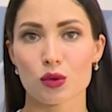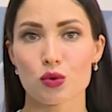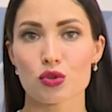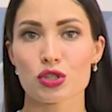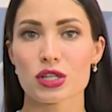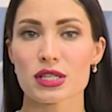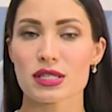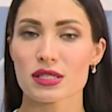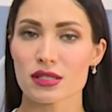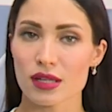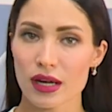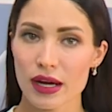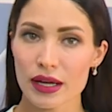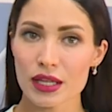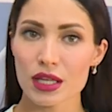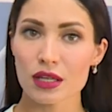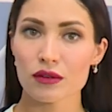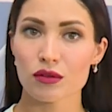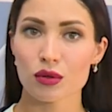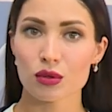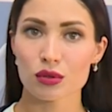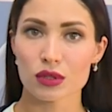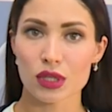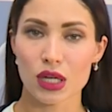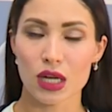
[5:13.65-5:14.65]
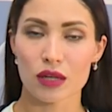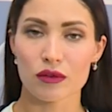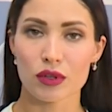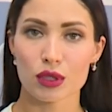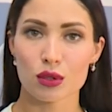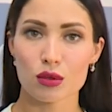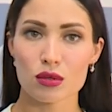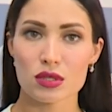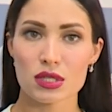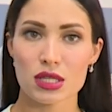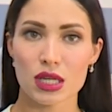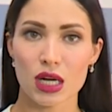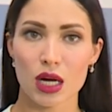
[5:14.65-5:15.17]
уже с раннего утра
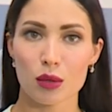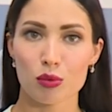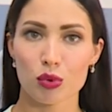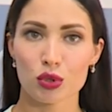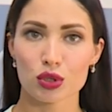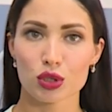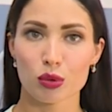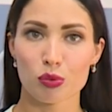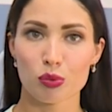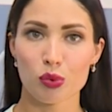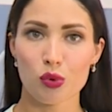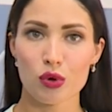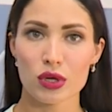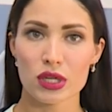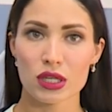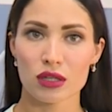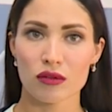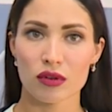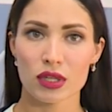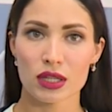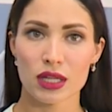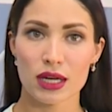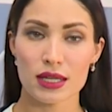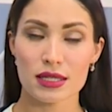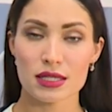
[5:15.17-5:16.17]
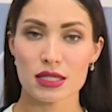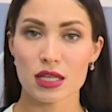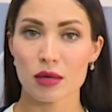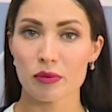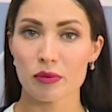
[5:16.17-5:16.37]
ведутся работы по ликвидации